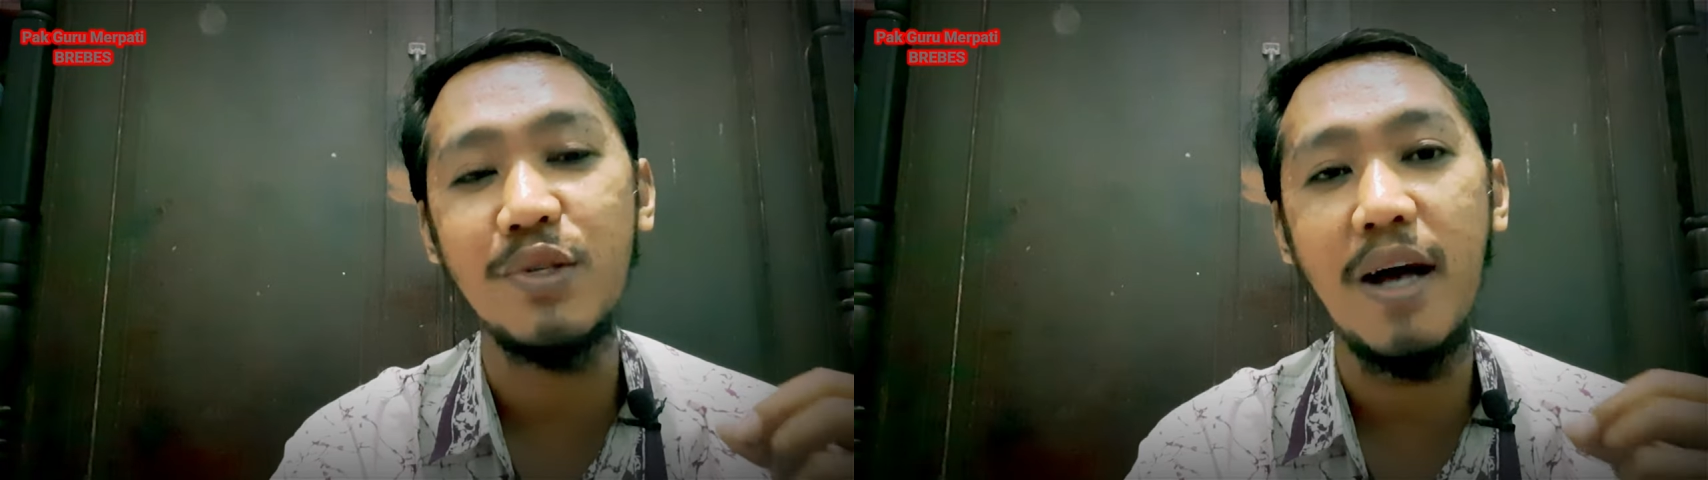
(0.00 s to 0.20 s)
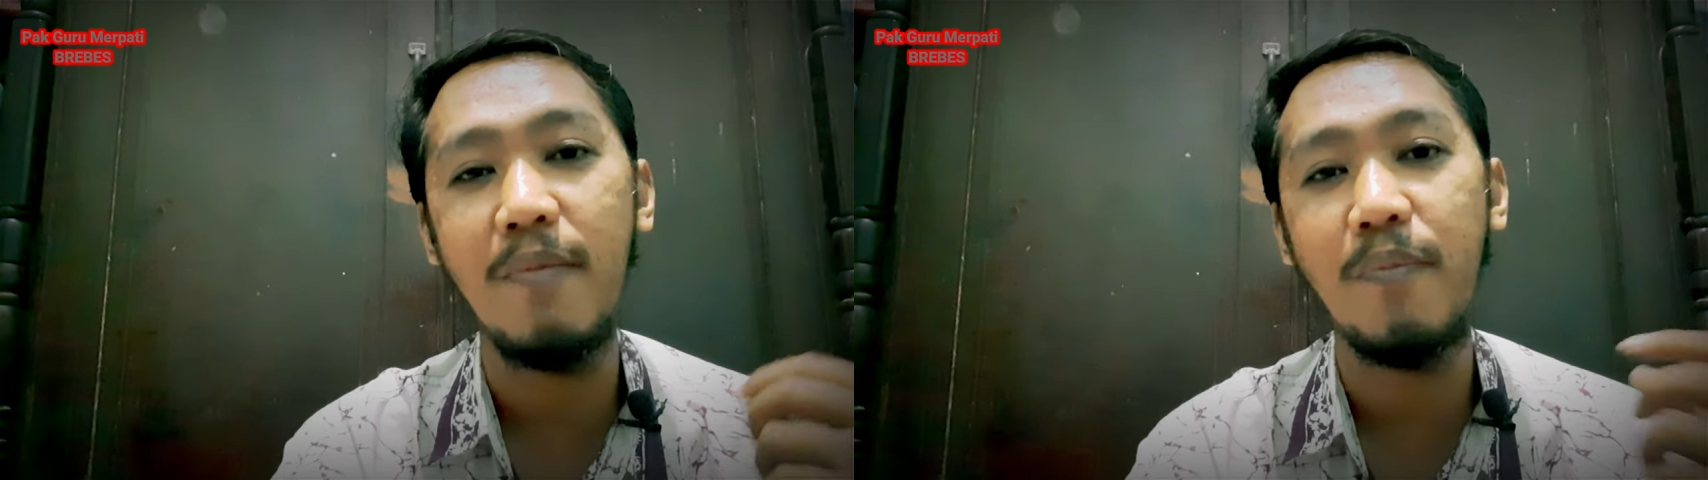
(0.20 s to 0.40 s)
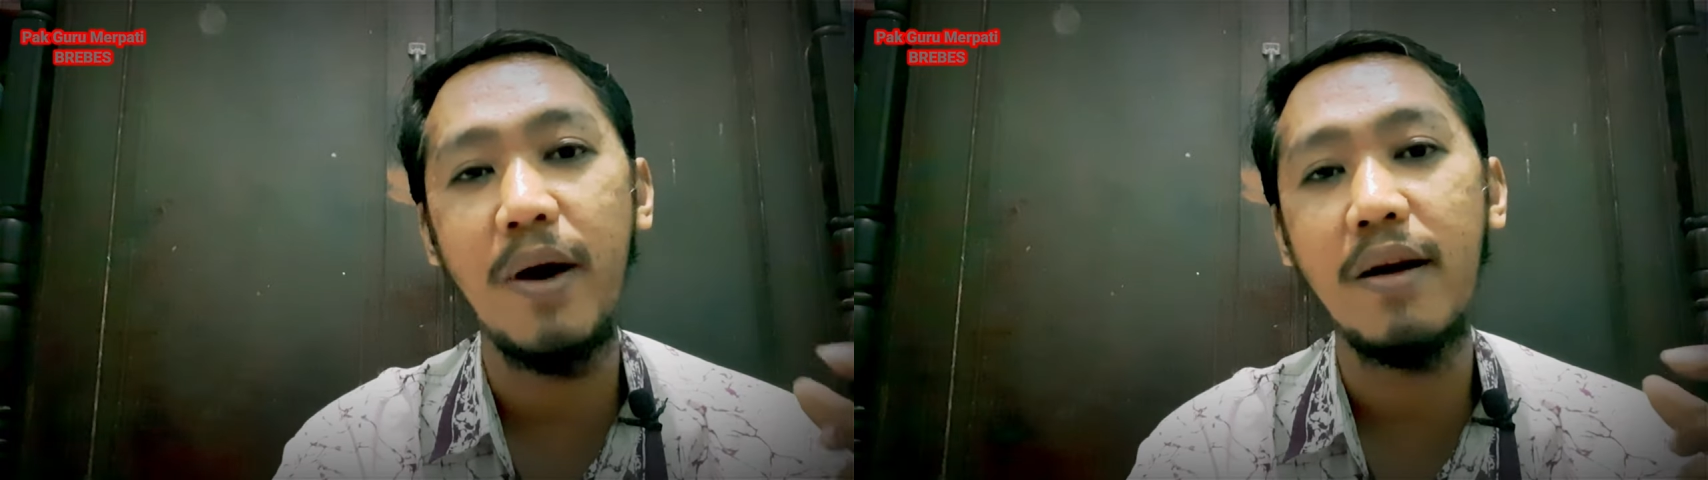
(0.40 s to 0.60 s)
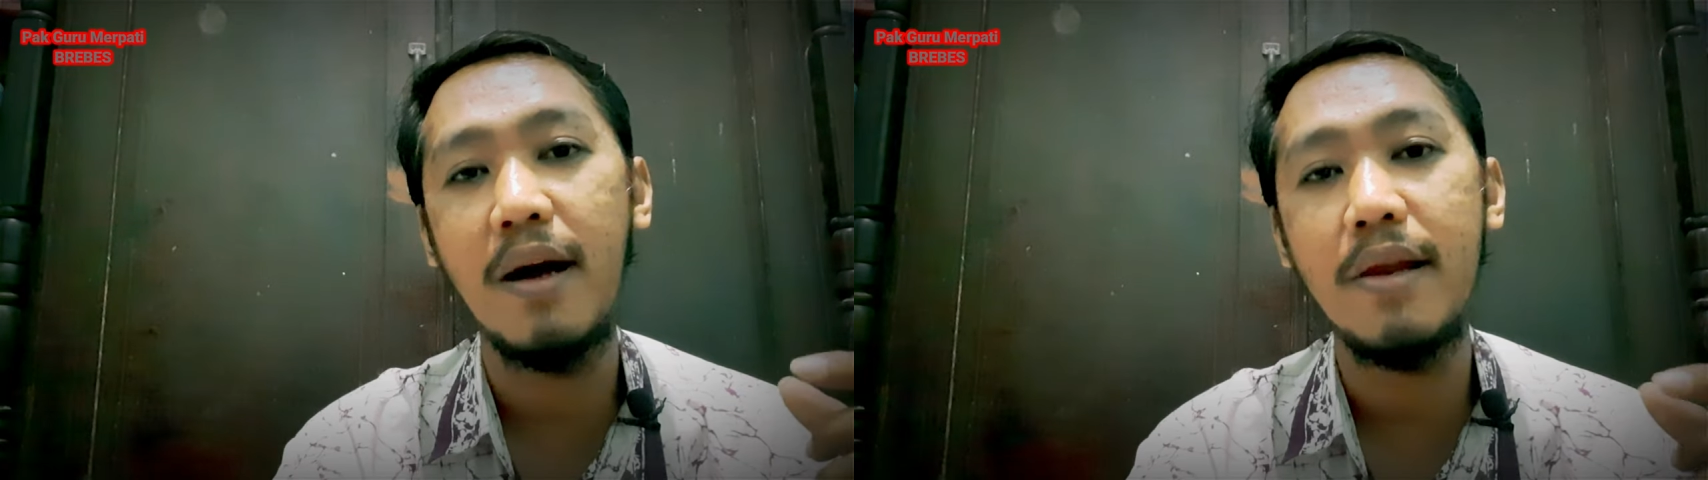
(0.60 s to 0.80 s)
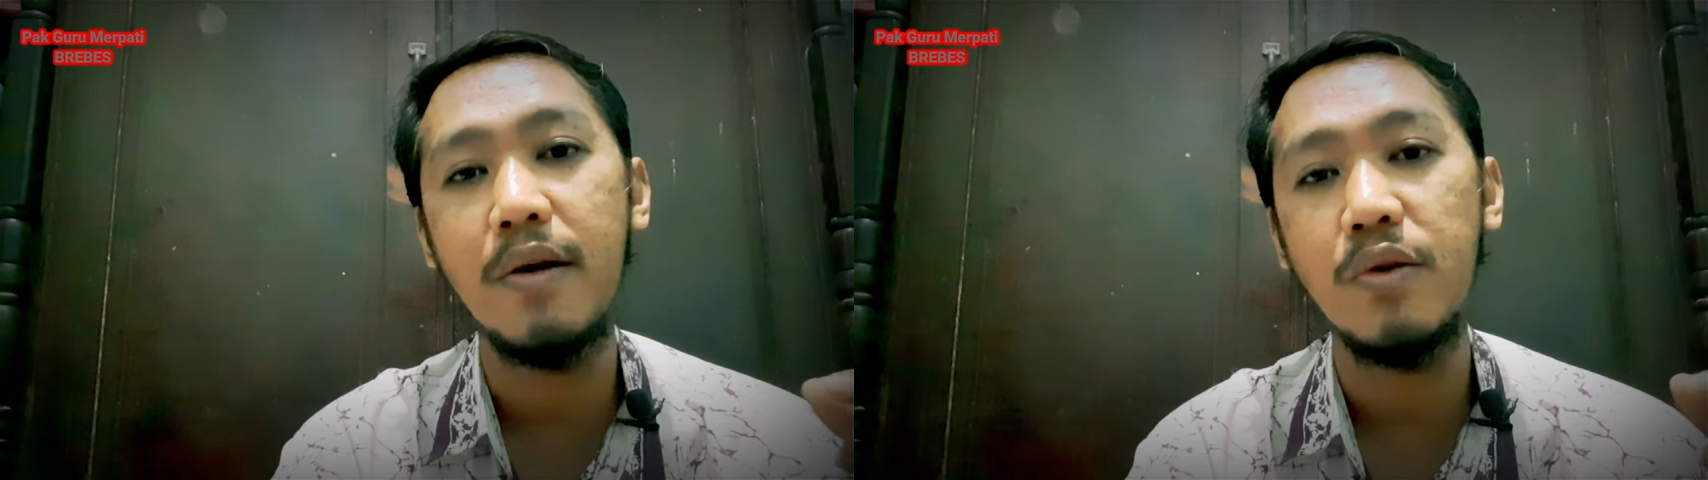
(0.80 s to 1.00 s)
harus sabar
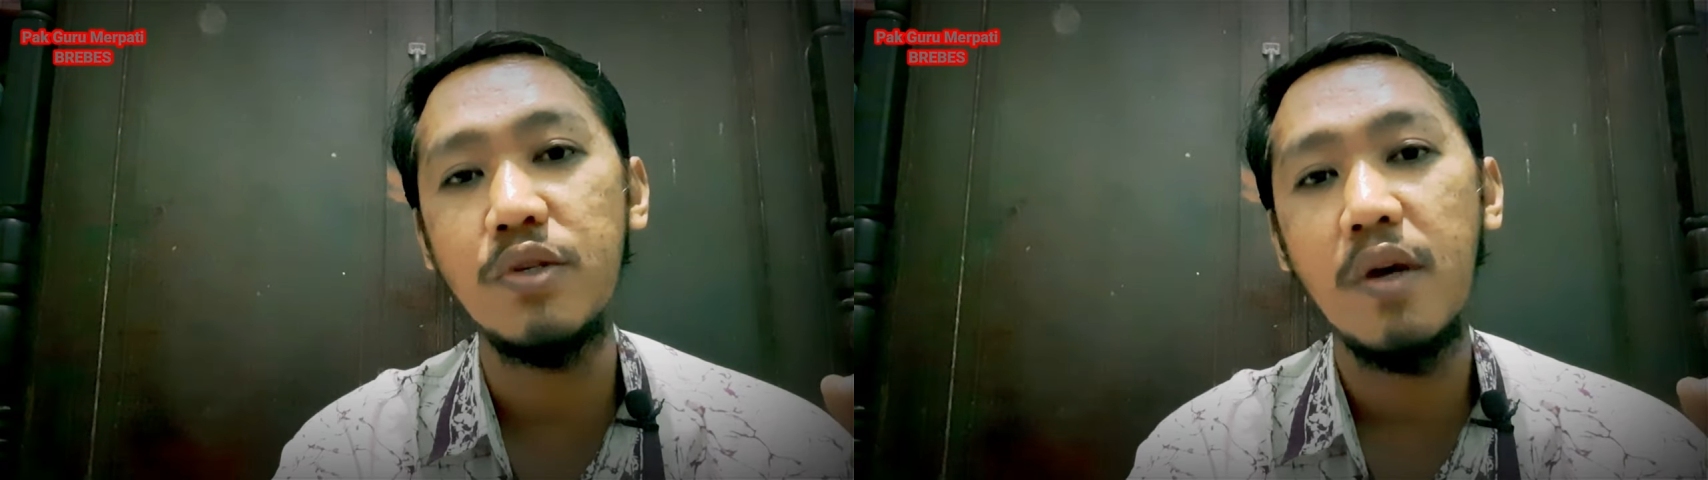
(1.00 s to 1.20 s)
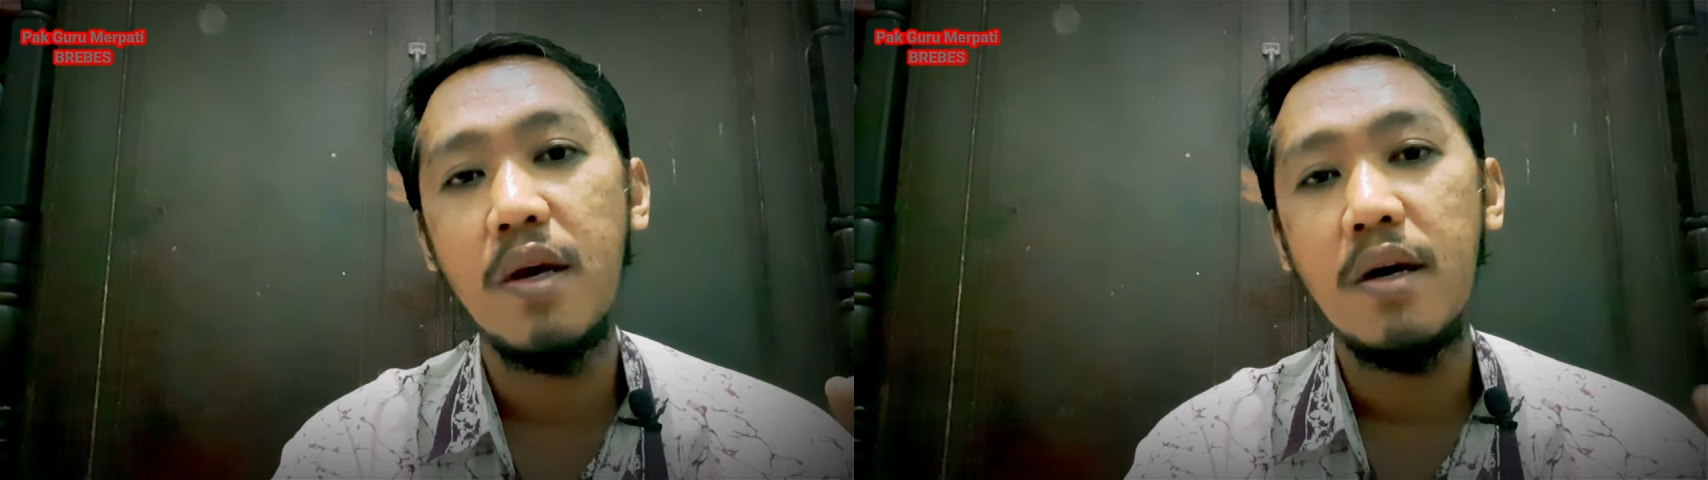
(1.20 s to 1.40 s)
kalian harus